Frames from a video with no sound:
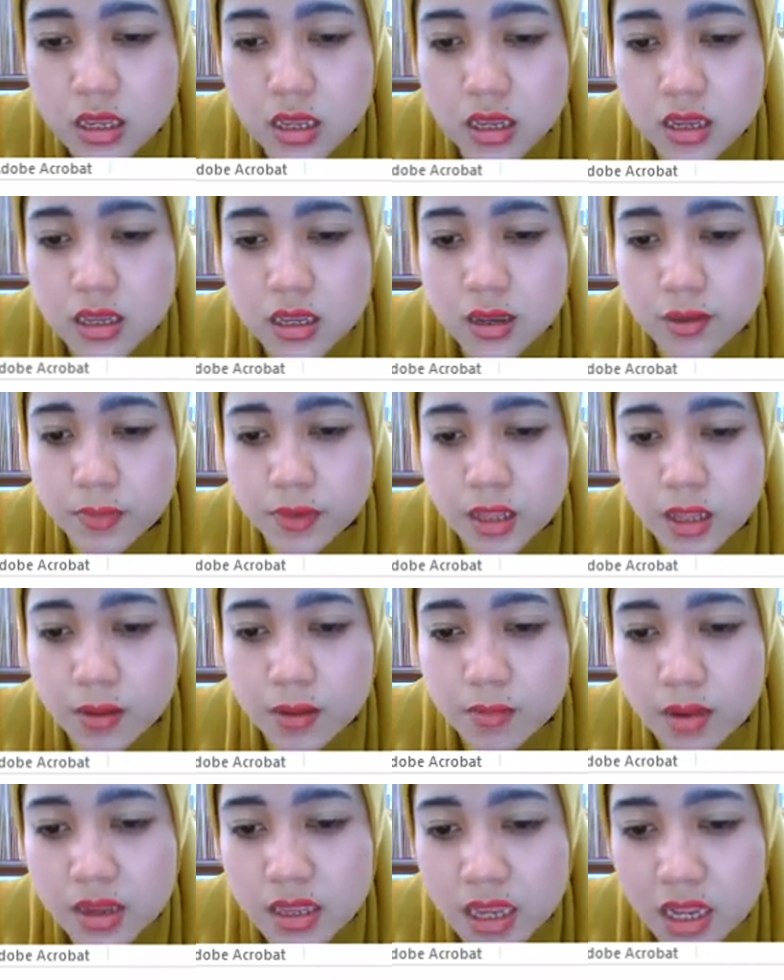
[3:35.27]
Ya, yang
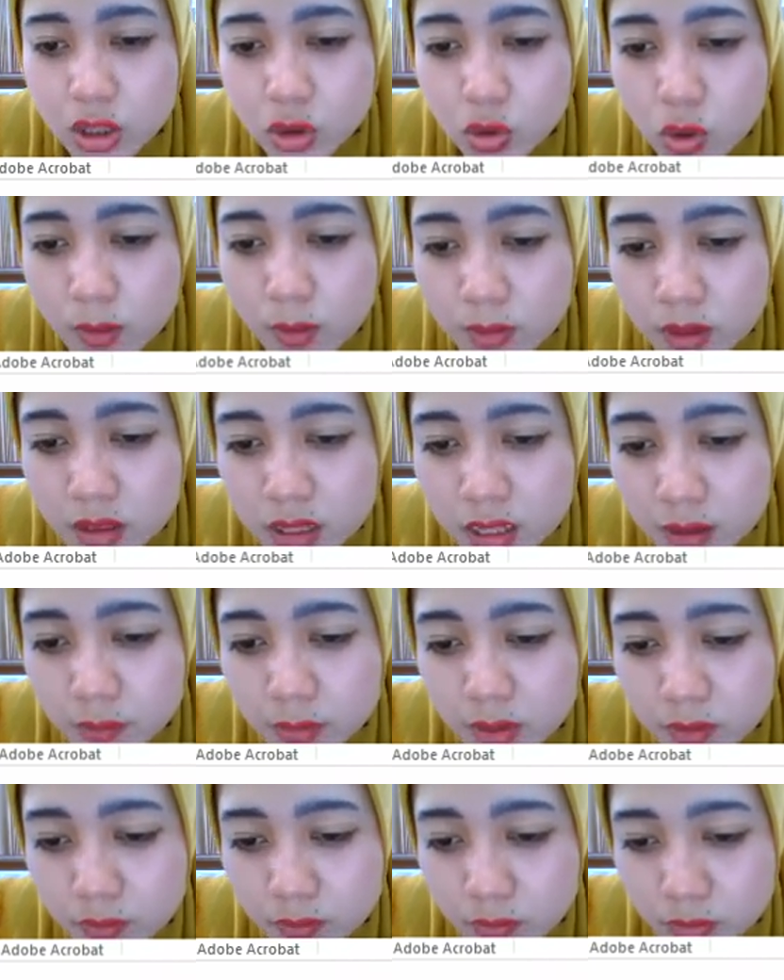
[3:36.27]
pertama yaitu epitel
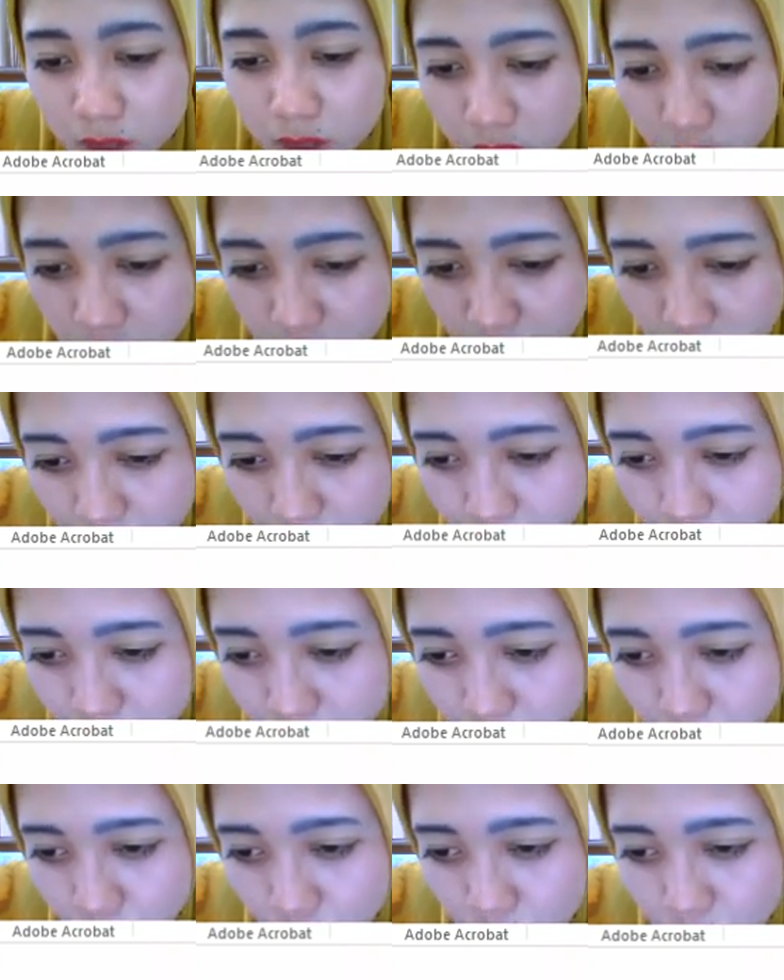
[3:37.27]
pipih ya
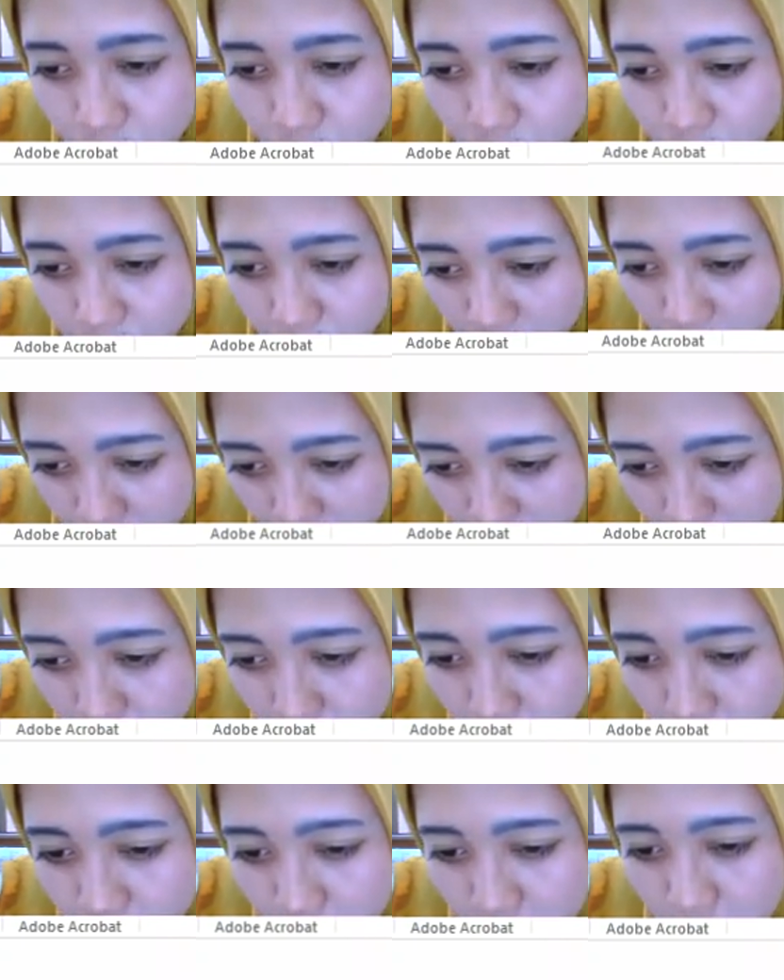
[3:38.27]
berbentuk pipih,
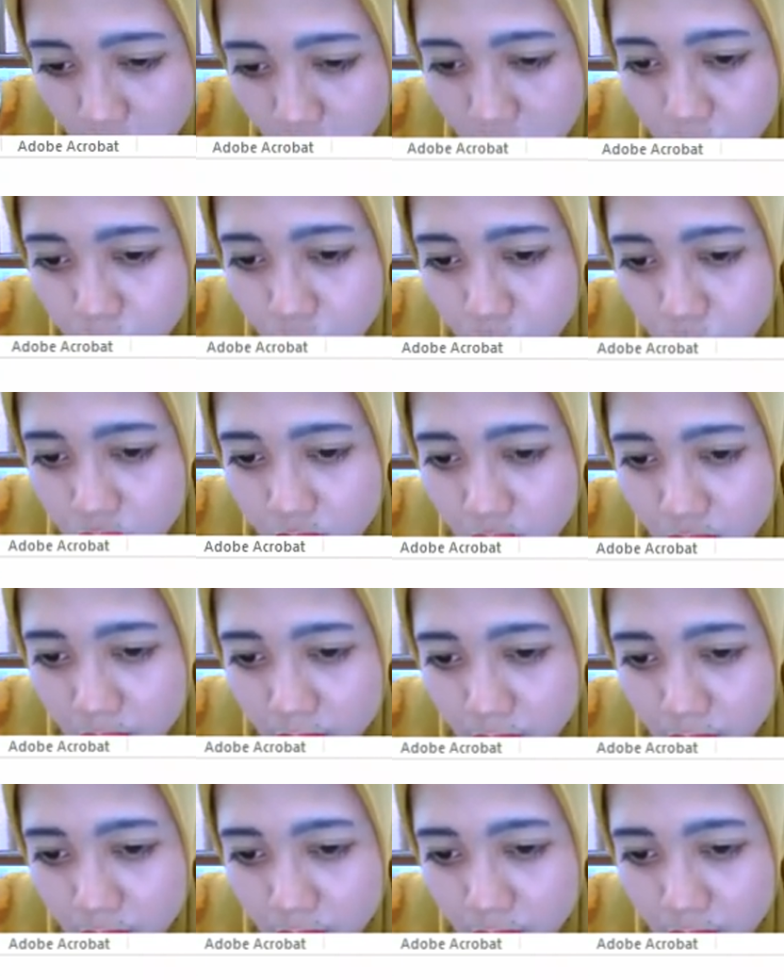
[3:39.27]
Kemudian